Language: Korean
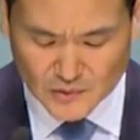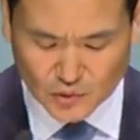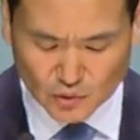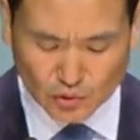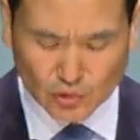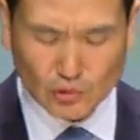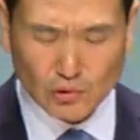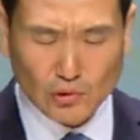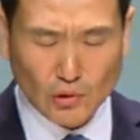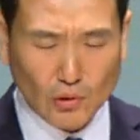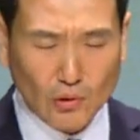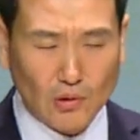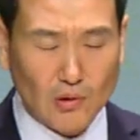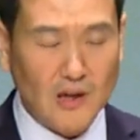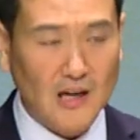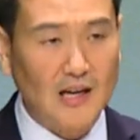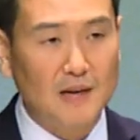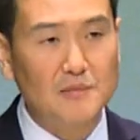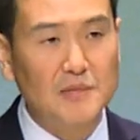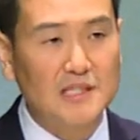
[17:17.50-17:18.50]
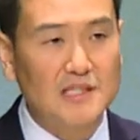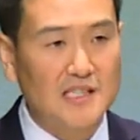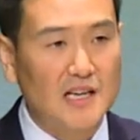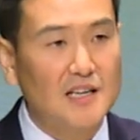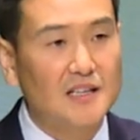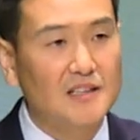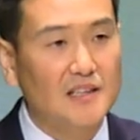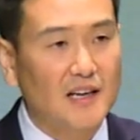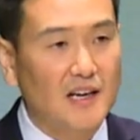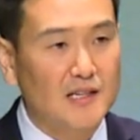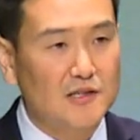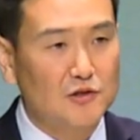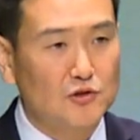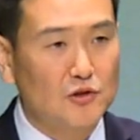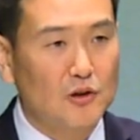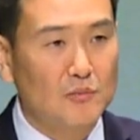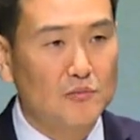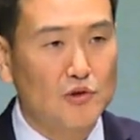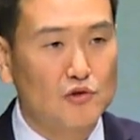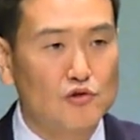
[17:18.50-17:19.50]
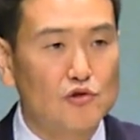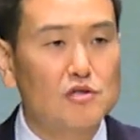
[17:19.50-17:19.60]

누구도 감히 상대할 수 없는